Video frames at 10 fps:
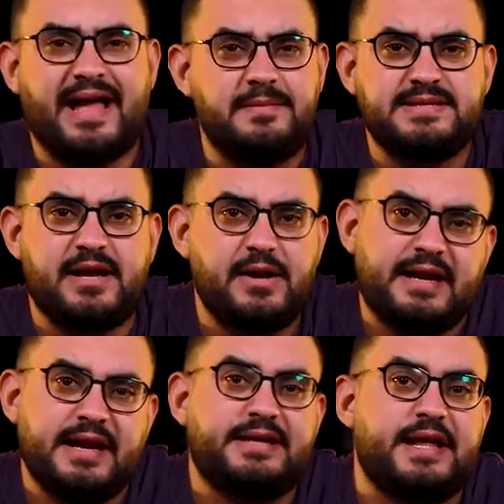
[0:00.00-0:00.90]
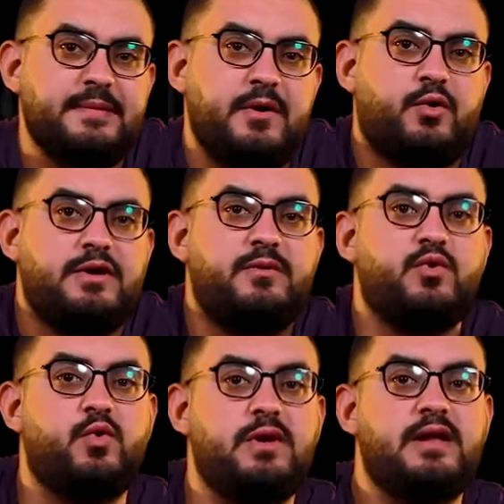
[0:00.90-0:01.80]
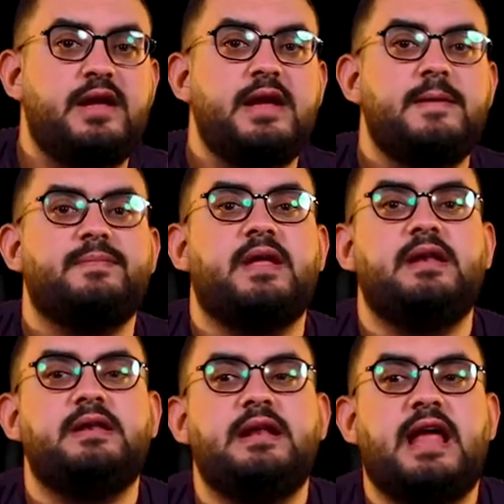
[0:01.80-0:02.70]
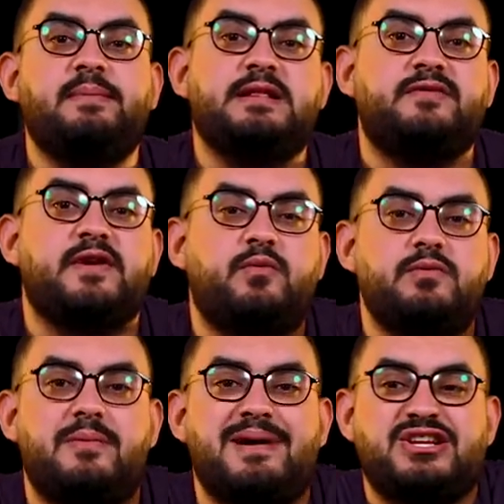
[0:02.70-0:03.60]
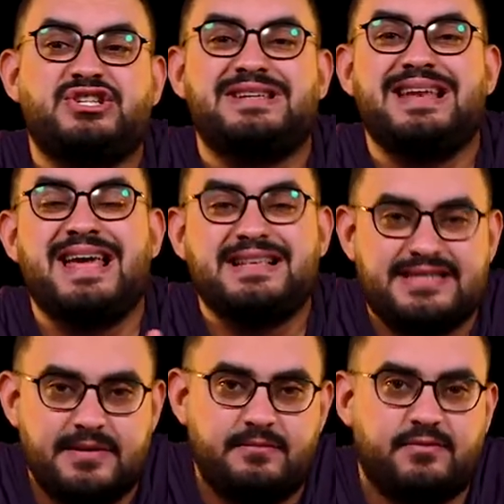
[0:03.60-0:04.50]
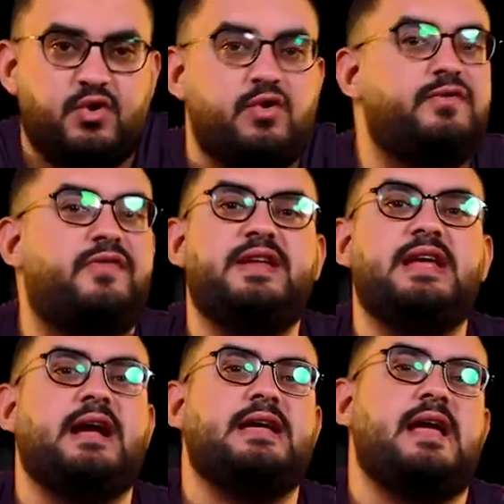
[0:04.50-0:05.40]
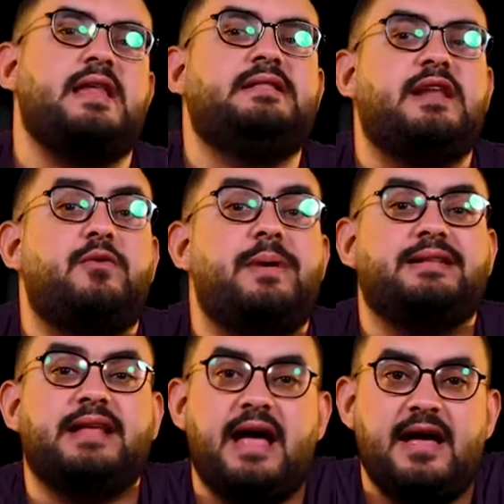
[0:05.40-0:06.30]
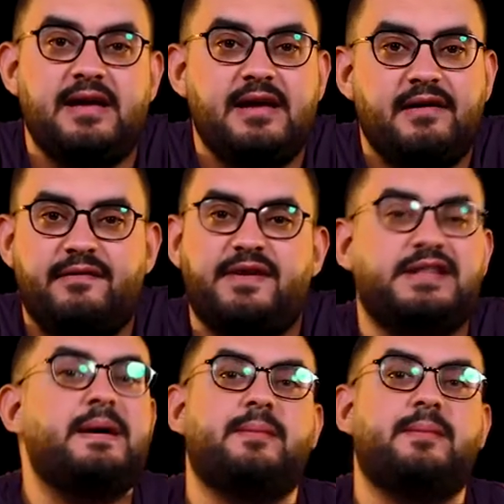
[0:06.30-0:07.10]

خمس جولات كده تقريبا كنا بنقول ان لعيبه ليفربول ما بقتش لازم تكون في فريقك يعني انت لو بعتها فده